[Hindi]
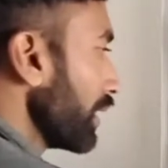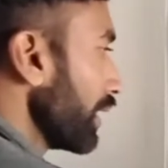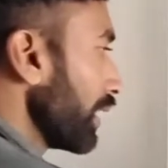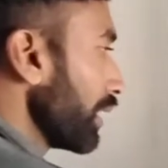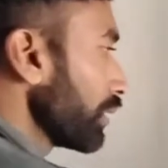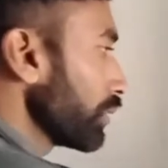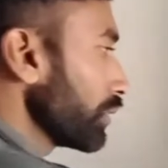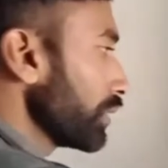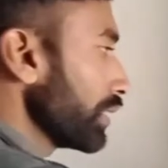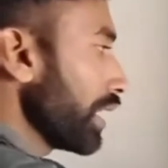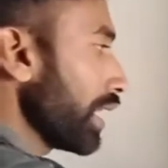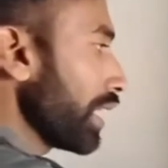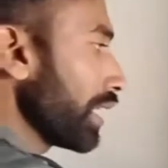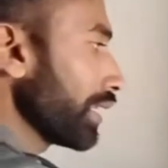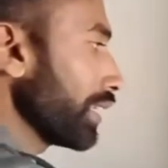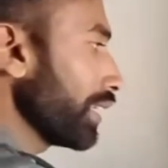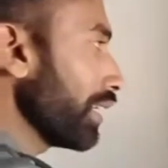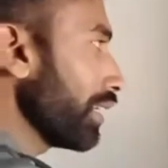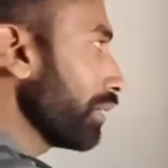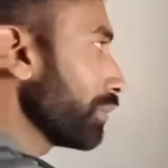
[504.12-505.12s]
किया तो ये आ
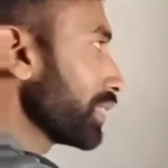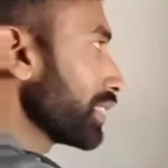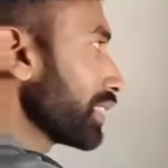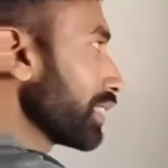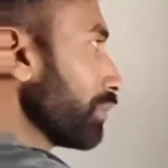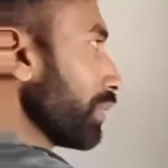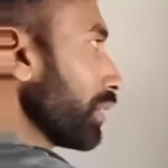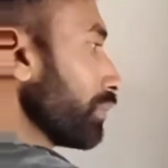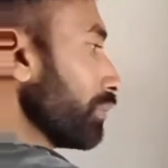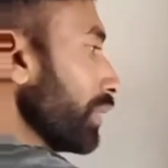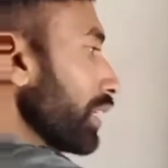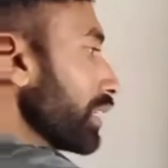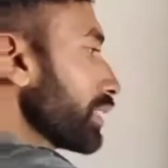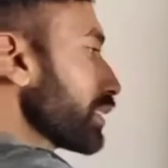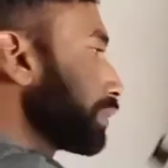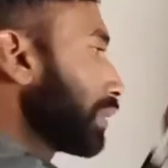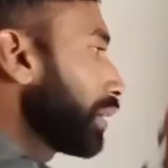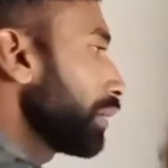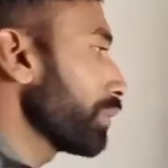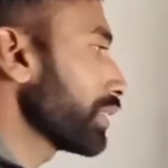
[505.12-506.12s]
गया अब इसके बाद में
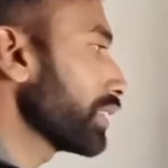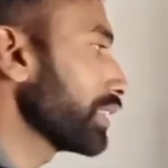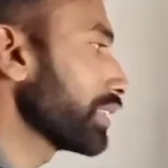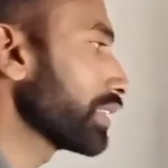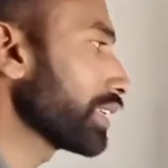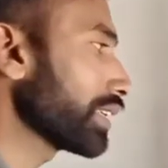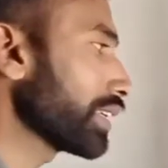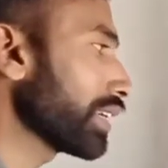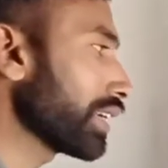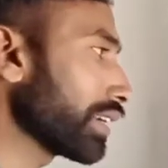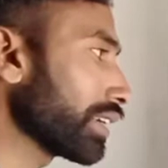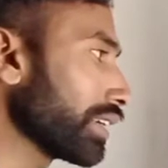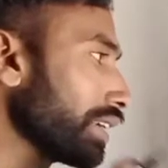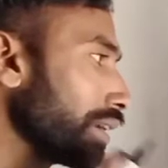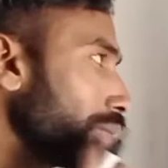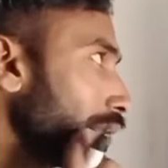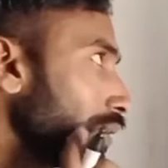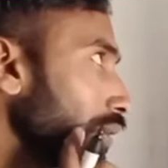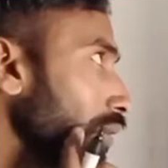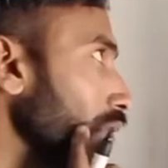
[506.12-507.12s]
एक्स बराबर तीन का क्या रखना
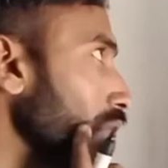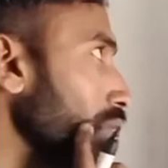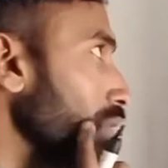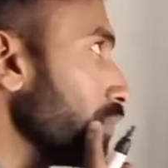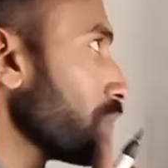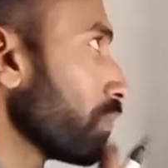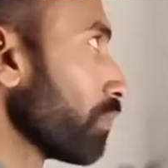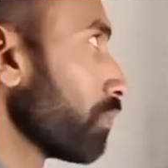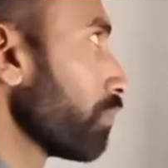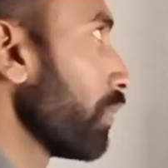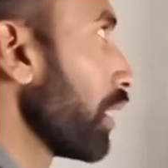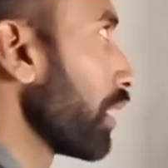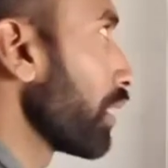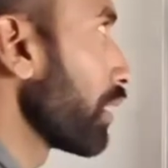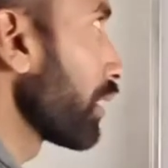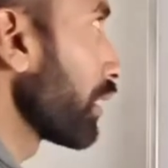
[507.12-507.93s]
अपने को मान